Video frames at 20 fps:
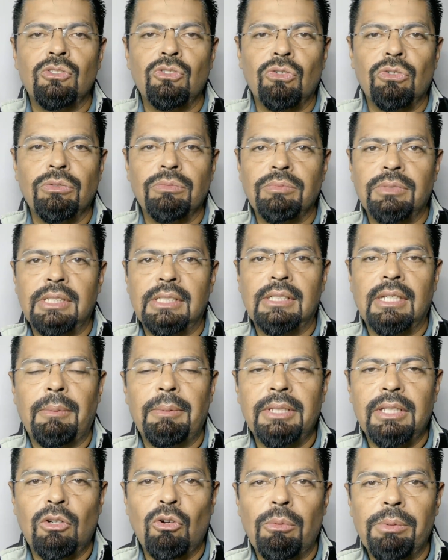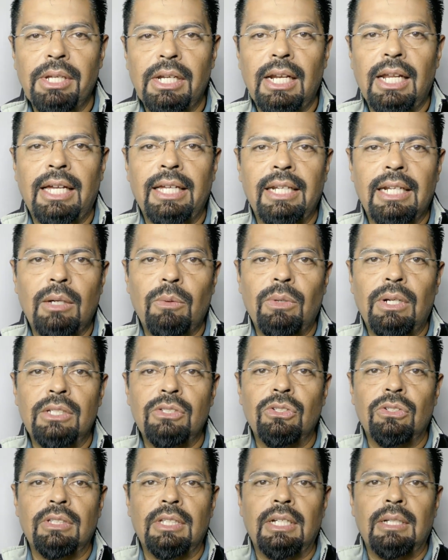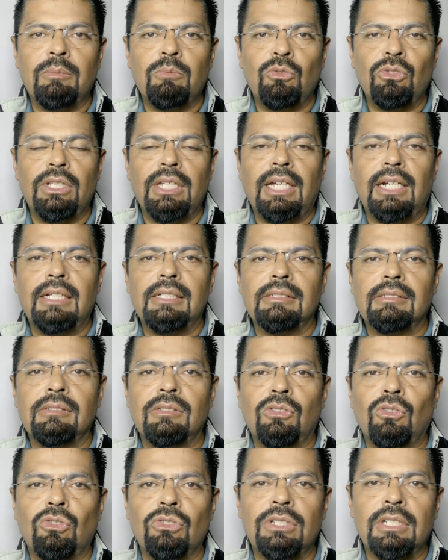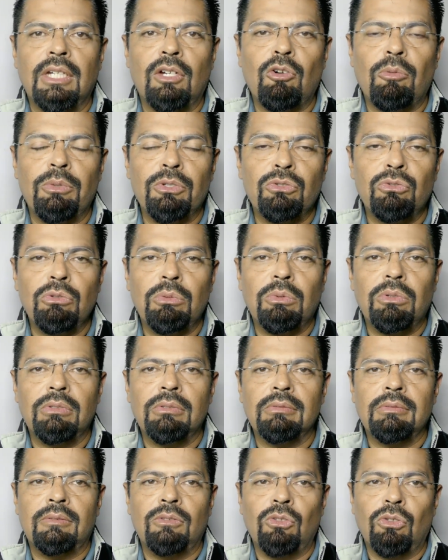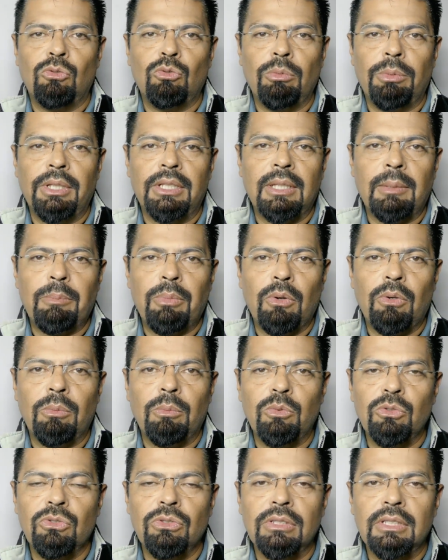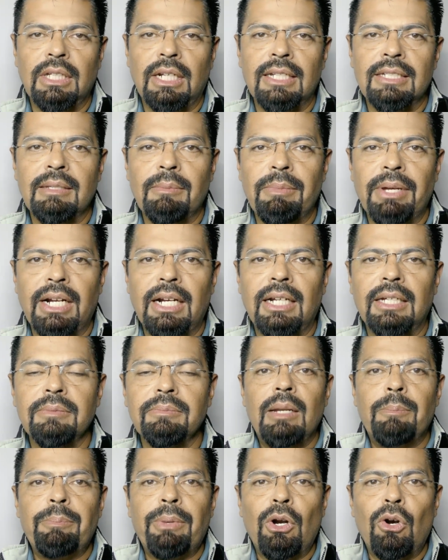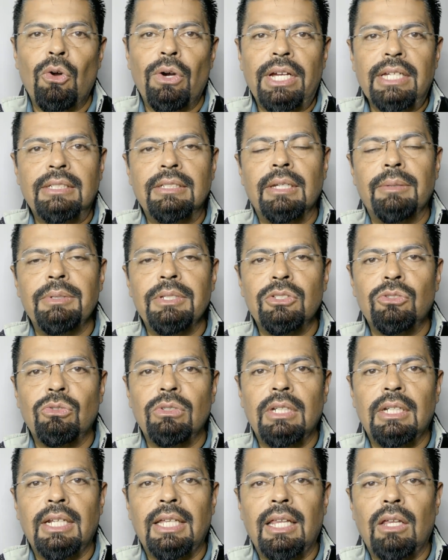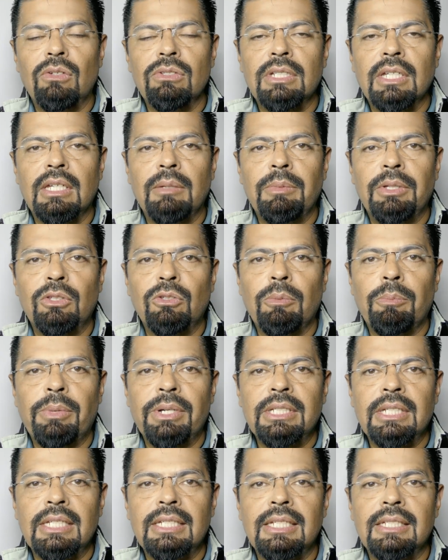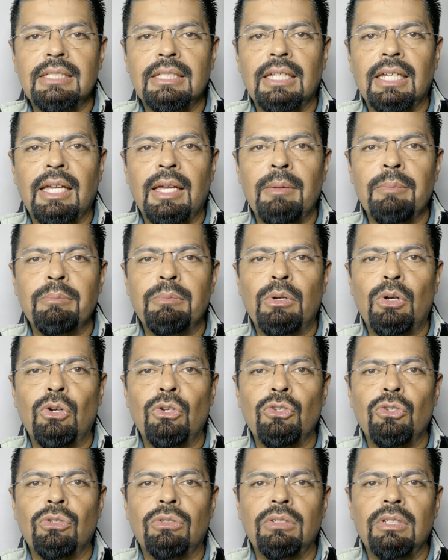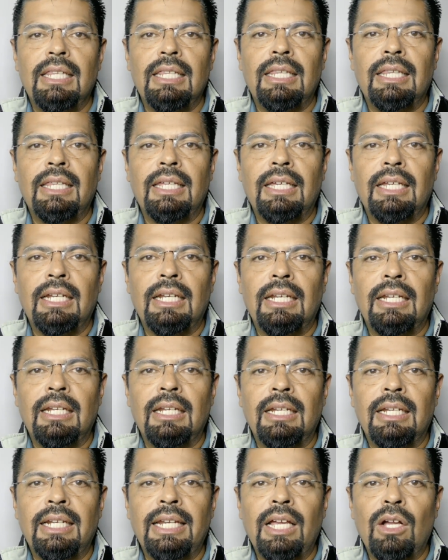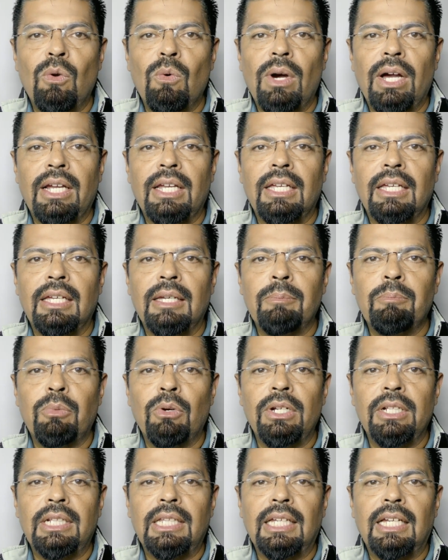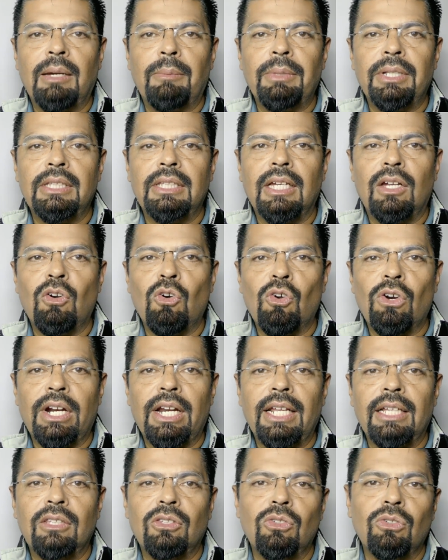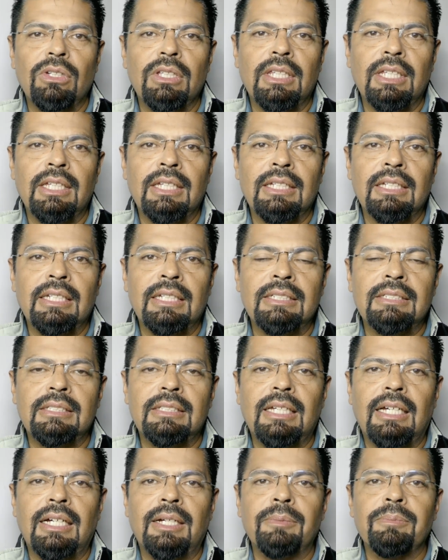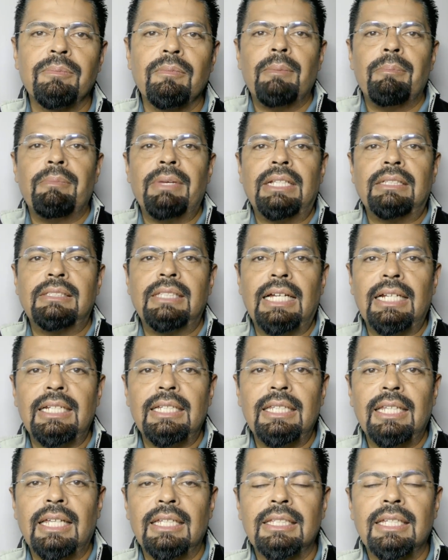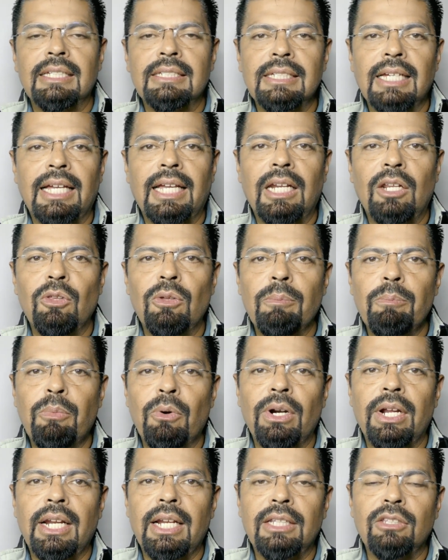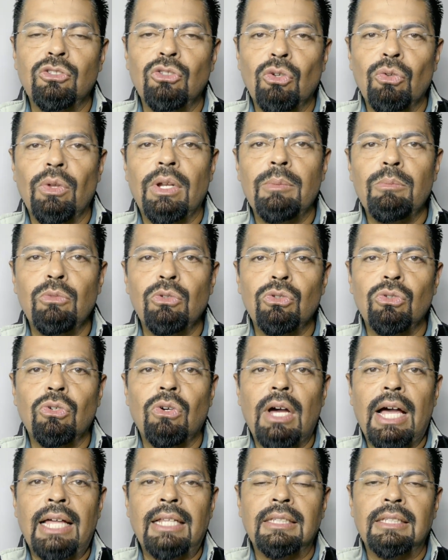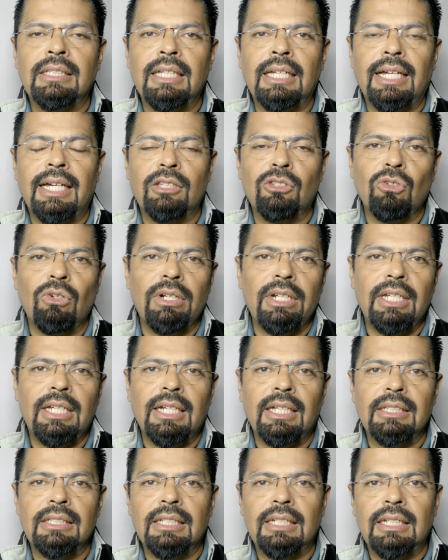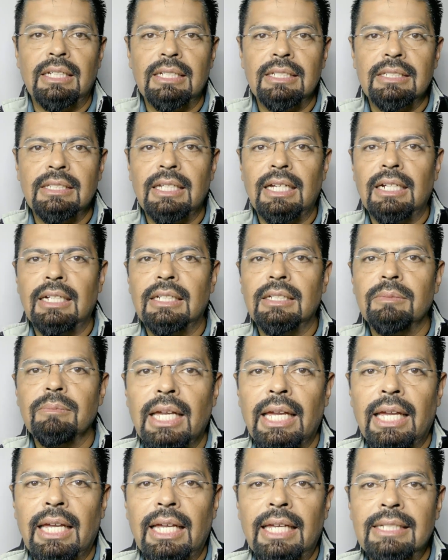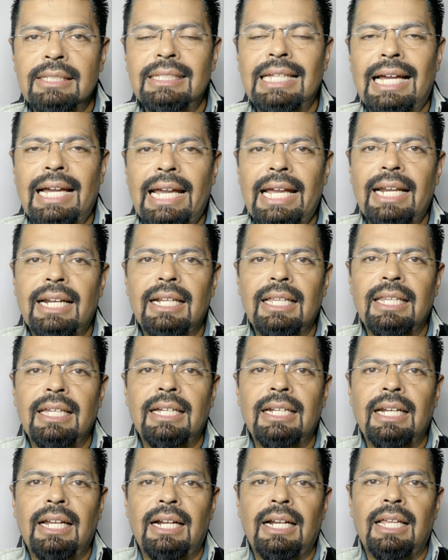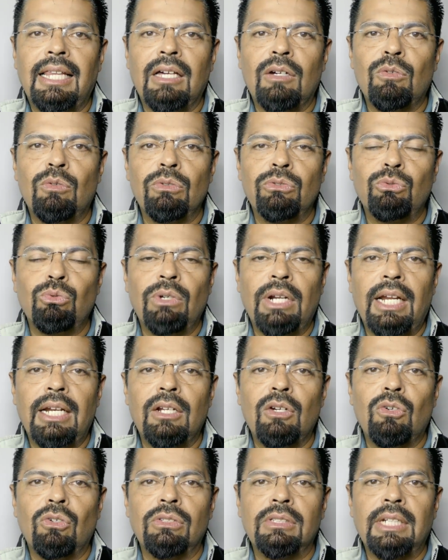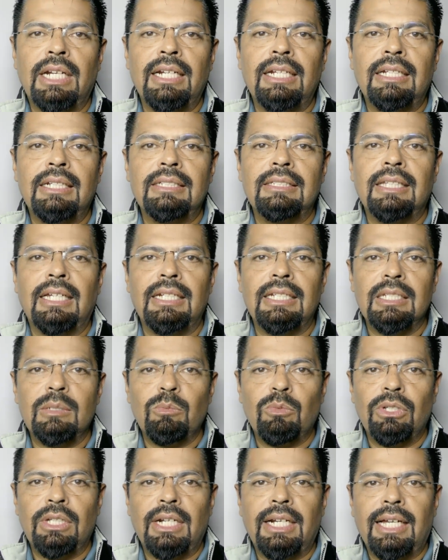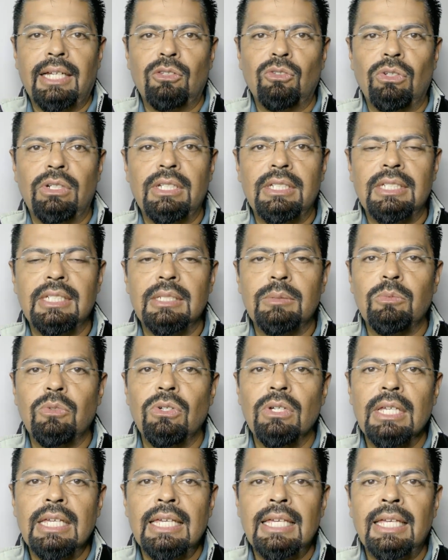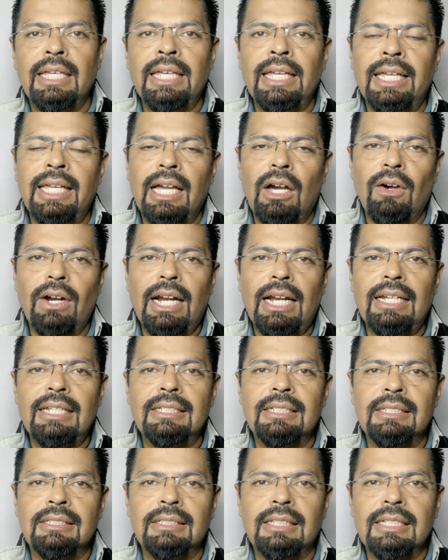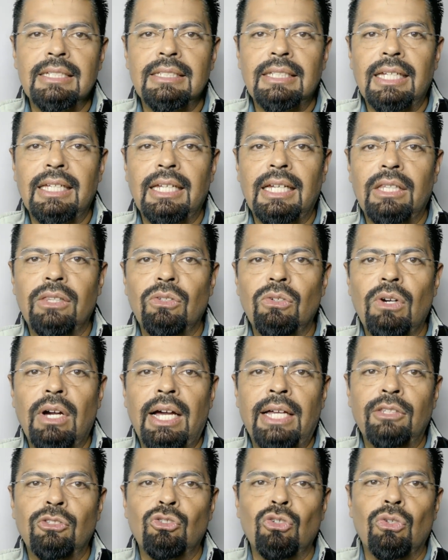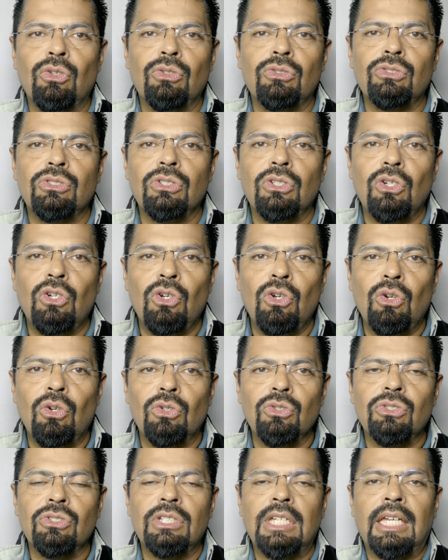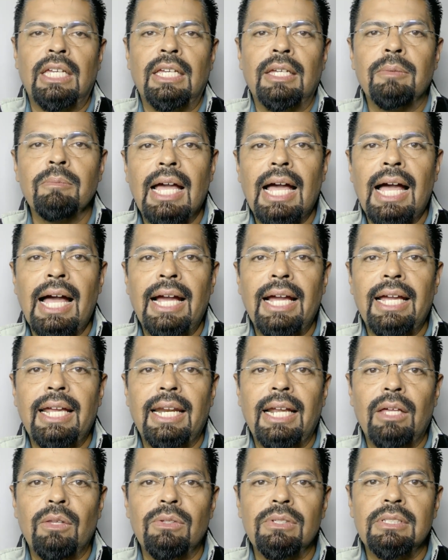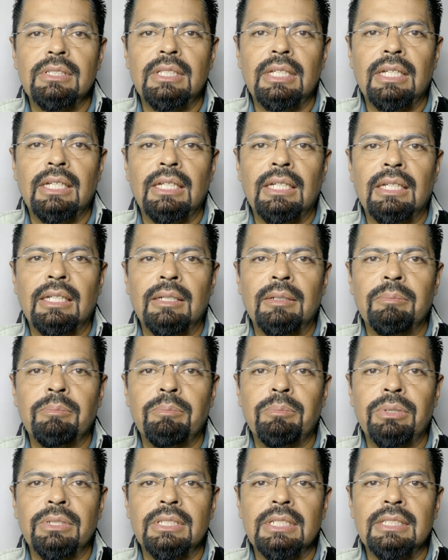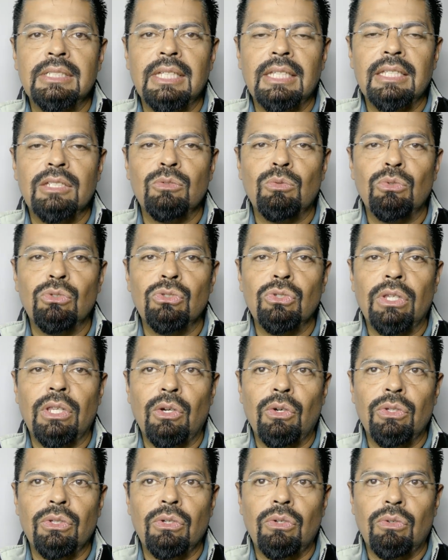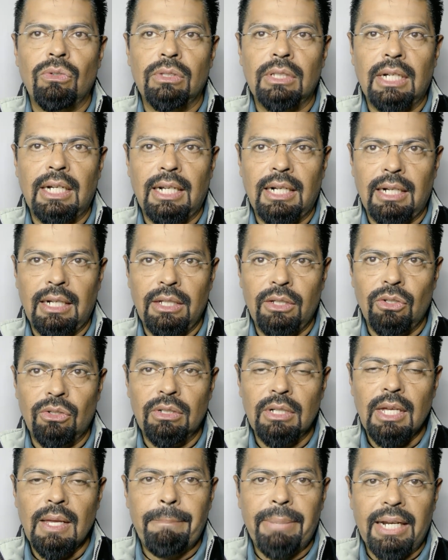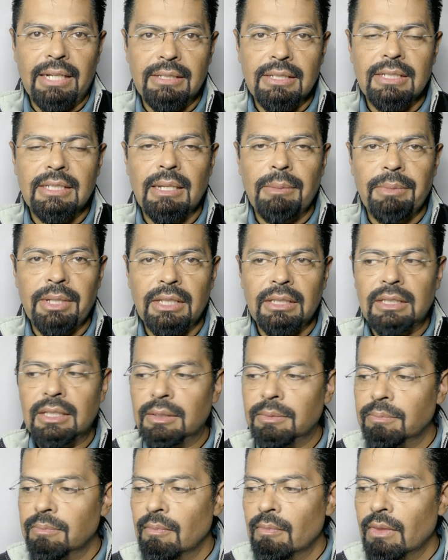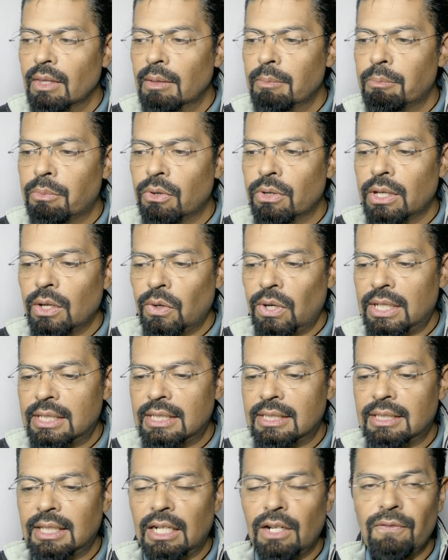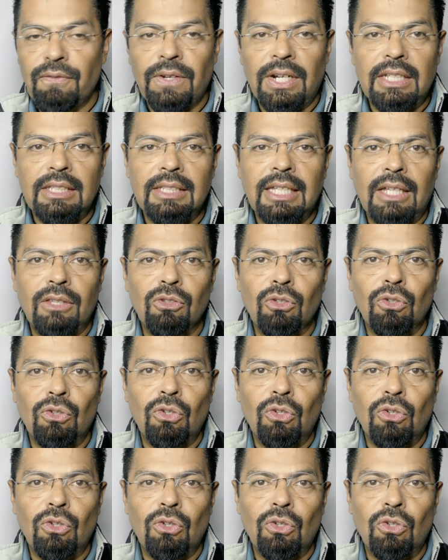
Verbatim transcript: Yo sinceramente no vi la inauguración del Mundial, no sé cómo estuvo, no tuve tampoco mucho interés en verla, pero lo que sí he visto y le he dado seguimiento pues es este embrollo del lenguaje políticamente correcto y de esta mentalidad que se ha querido imponer en todo el mundo, anticatólica, anticristiana, esta guerra declarada cultural contra el cristianismo y el catolicismo y que ahora les está estallando a todos los que han creado este pues este discurso de odio contra la religión, precisamente porque ahora se están enfrentando